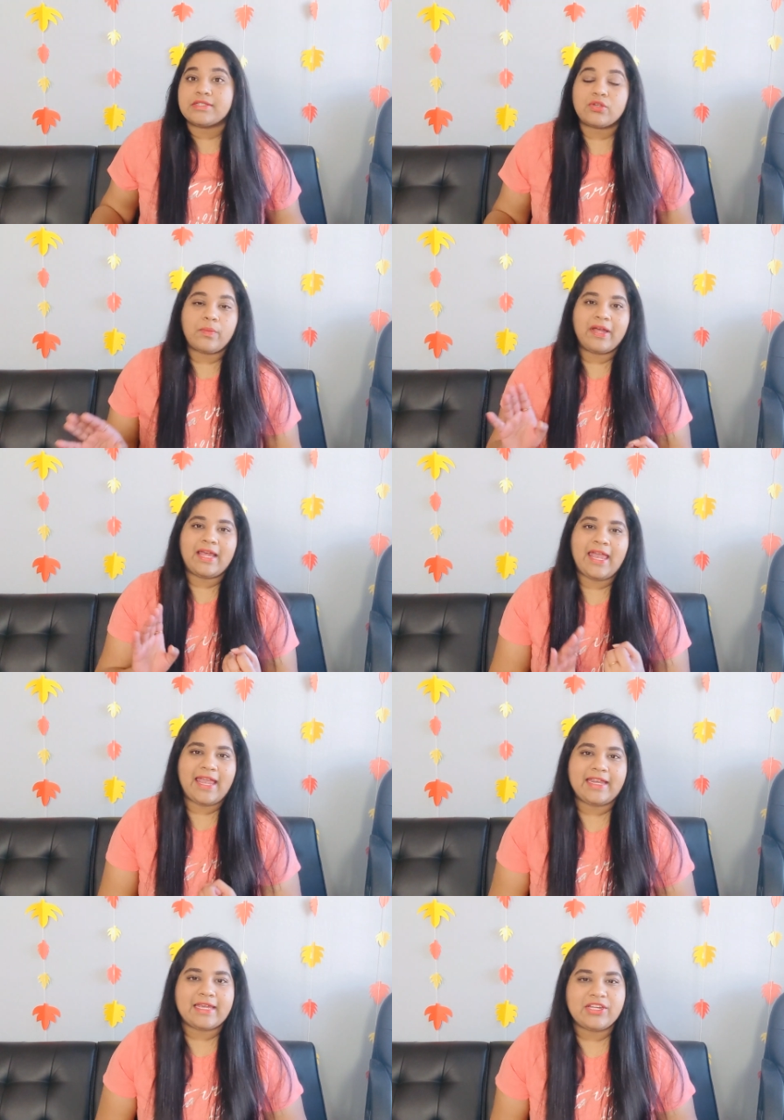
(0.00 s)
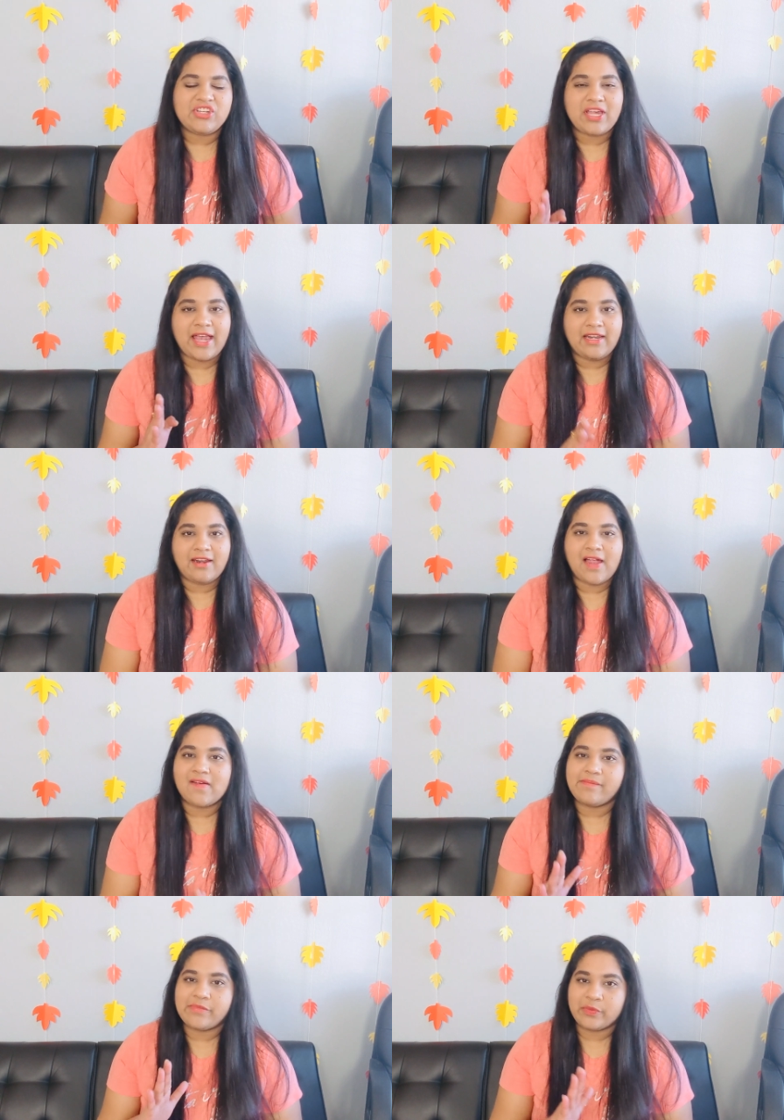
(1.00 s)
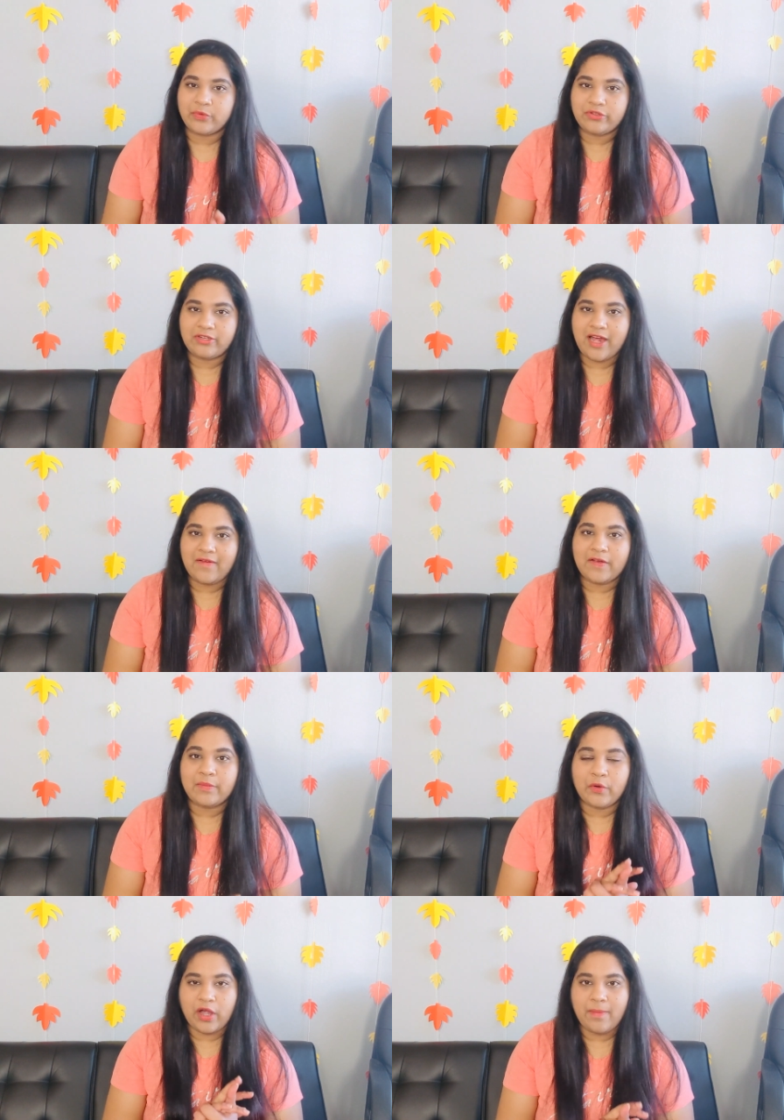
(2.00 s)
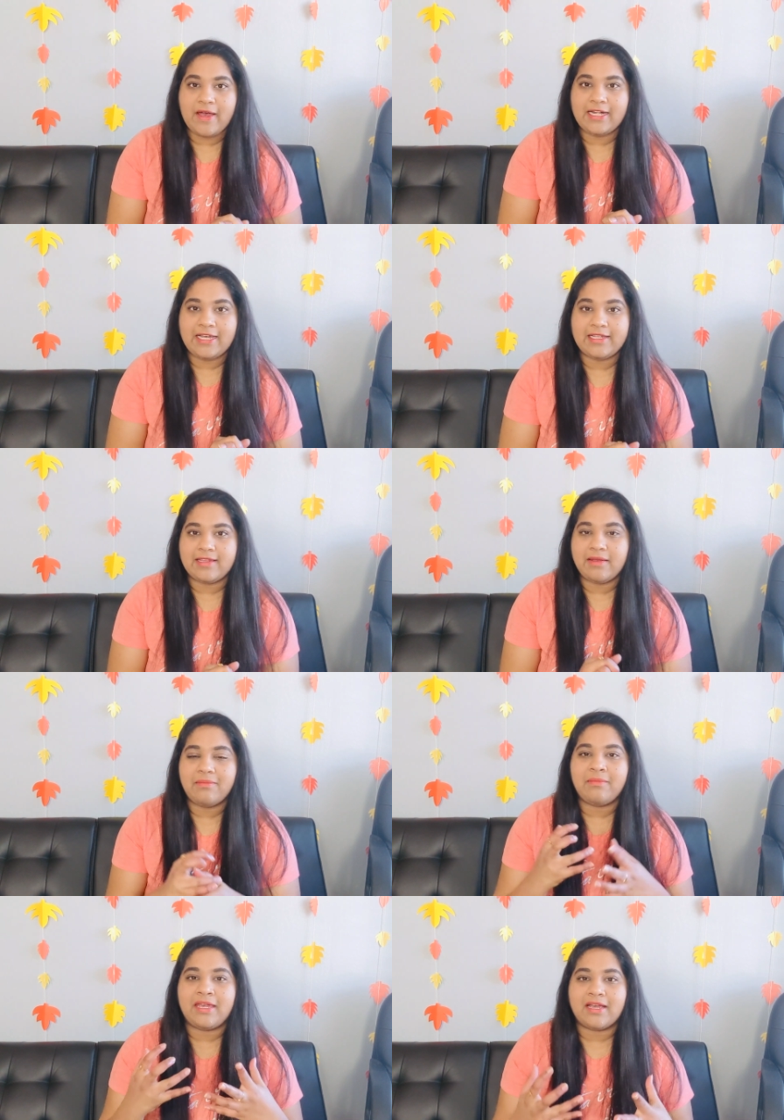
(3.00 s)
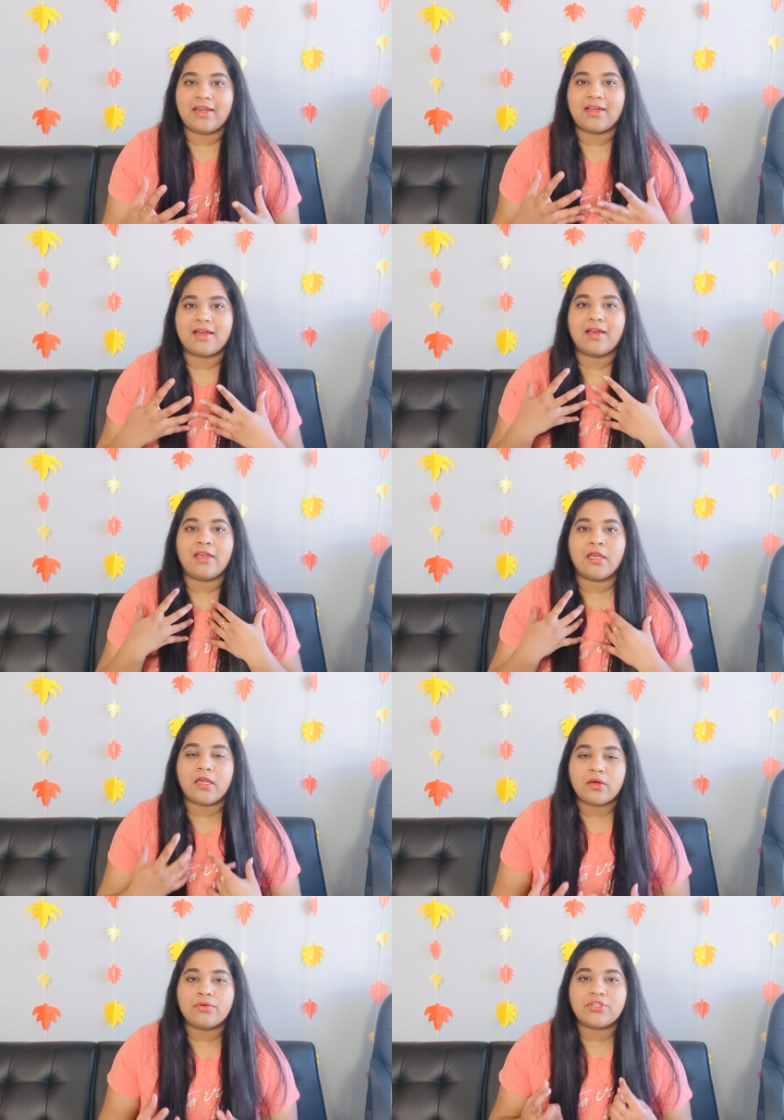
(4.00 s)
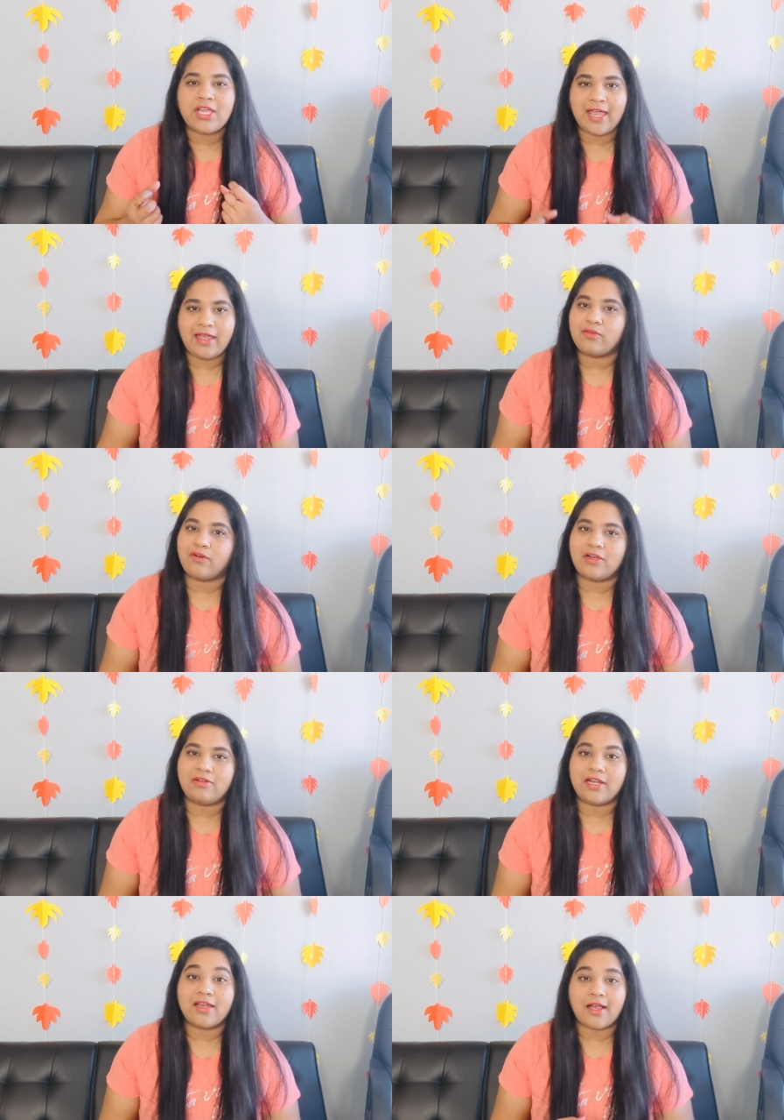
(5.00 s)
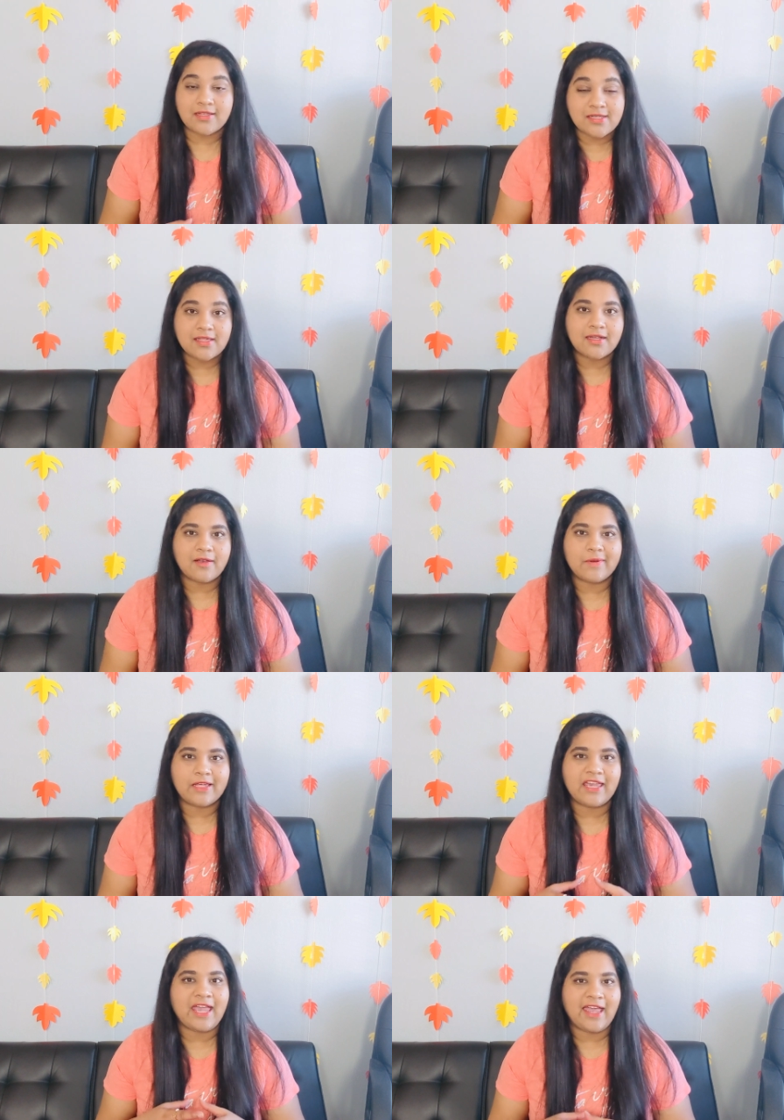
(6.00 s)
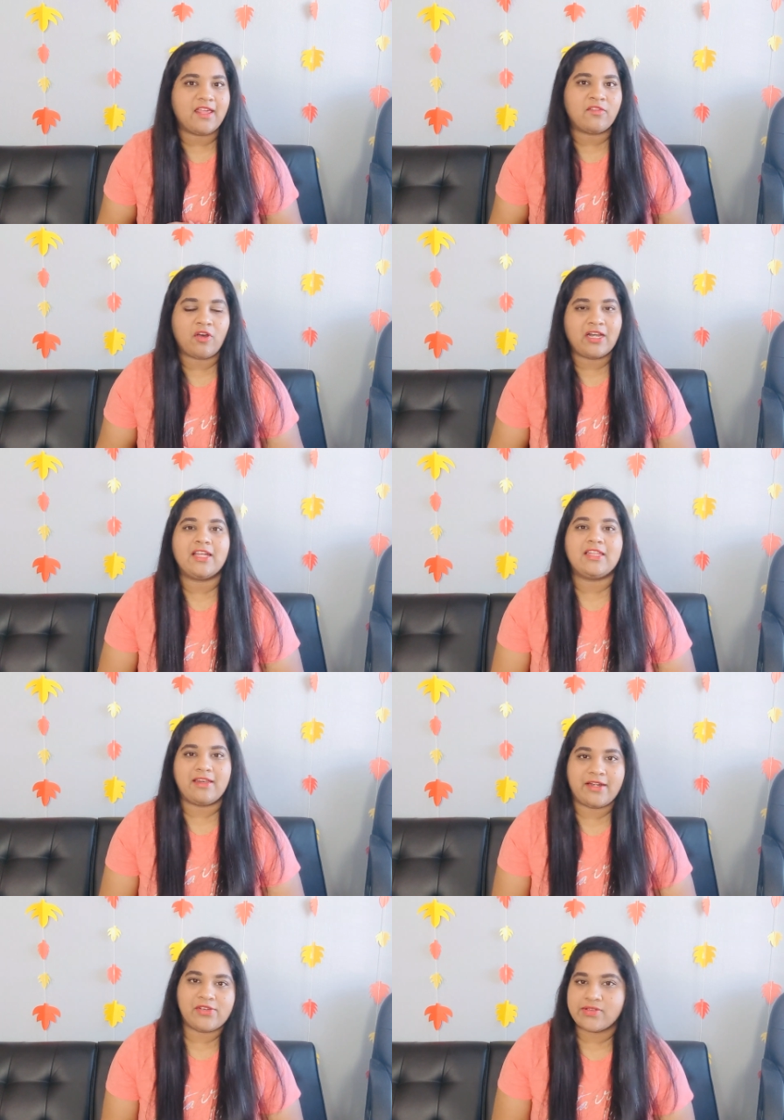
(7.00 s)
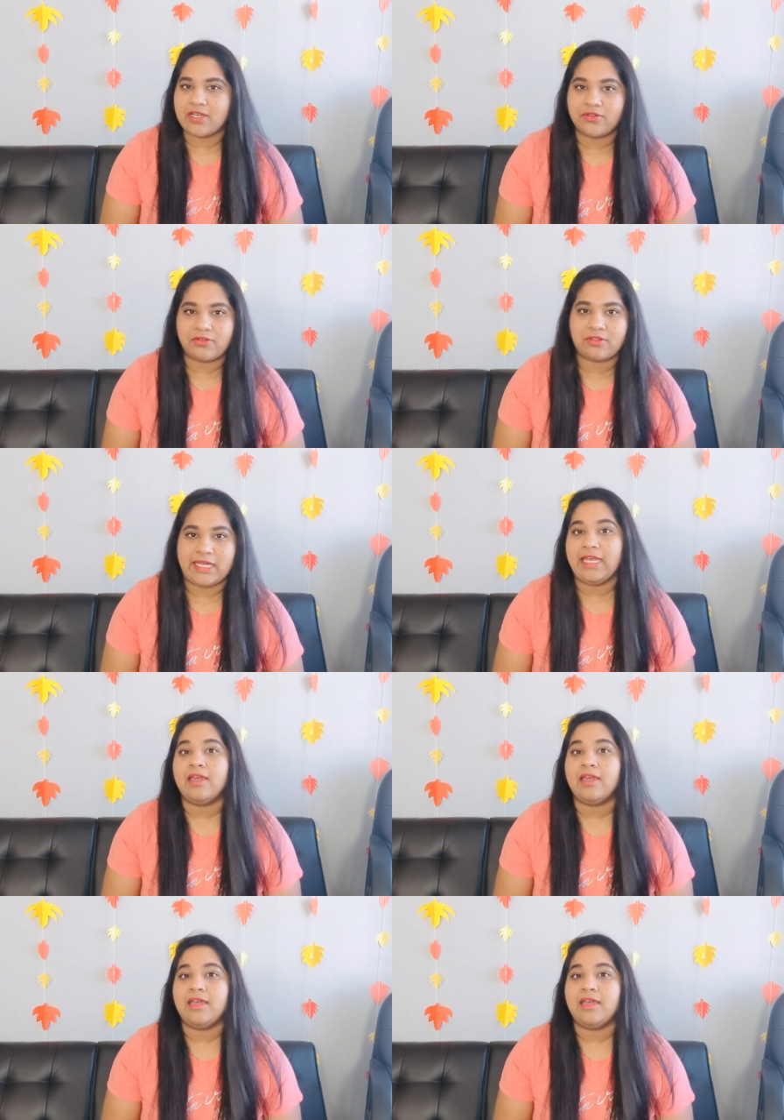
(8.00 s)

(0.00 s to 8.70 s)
సో మన హెయిర్కి షైన్ రావడం స్మూత్ రావడం ఒక పార్ట్ అయితే మీ కనుక హ్యూజ్ హెయిర్ ఫాల్ ఉంటే ఖచ్చితంగా మనకి హెయిర్ ఫాల్ అనేది రెడ్యూస్ అవుతుంది